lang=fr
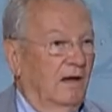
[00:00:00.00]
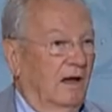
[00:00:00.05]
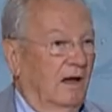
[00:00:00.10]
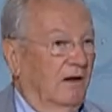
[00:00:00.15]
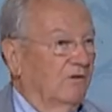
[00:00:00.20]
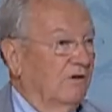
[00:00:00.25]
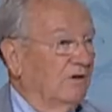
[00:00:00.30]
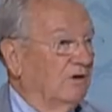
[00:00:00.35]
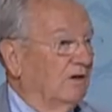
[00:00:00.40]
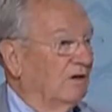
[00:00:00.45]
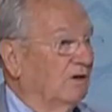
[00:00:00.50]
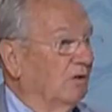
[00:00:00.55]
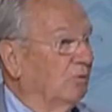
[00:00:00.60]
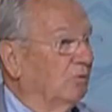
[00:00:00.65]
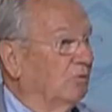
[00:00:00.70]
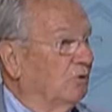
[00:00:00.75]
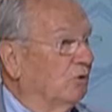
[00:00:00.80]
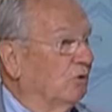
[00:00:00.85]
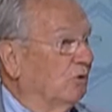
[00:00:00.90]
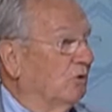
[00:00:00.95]
avaient été
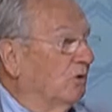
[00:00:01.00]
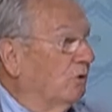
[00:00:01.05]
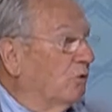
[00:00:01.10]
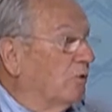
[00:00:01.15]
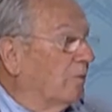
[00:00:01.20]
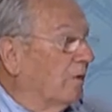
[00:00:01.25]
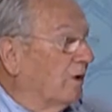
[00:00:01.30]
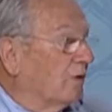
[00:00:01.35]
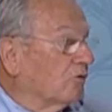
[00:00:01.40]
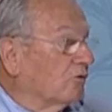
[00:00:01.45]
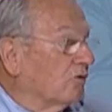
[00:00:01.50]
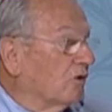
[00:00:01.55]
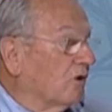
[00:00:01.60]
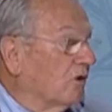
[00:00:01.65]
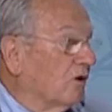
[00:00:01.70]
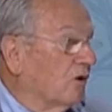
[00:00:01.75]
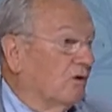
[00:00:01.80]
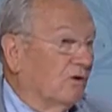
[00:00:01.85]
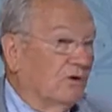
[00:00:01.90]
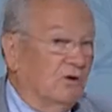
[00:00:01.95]
obtenus et où par
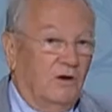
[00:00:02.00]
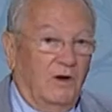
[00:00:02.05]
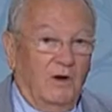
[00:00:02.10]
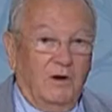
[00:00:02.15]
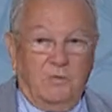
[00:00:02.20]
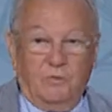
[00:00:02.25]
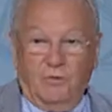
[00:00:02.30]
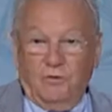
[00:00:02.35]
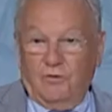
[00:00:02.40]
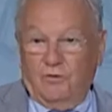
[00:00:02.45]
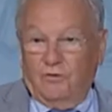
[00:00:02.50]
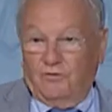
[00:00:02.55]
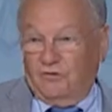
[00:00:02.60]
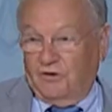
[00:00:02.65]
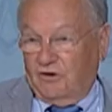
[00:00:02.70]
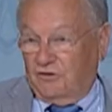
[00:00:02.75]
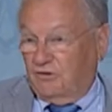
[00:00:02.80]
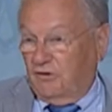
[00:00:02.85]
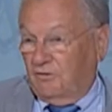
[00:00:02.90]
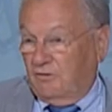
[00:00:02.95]
conséquent il n'y avait plus de
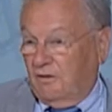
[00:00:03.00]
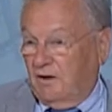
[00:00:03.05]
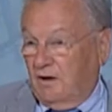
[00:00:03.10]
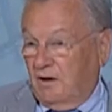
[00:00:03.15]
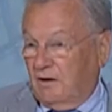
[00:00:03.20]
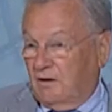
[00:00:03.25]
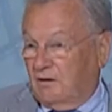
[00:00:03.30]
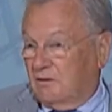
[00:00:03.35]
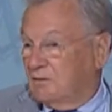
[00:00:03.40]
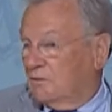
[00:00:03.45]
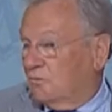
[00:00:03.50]
recherche à faire.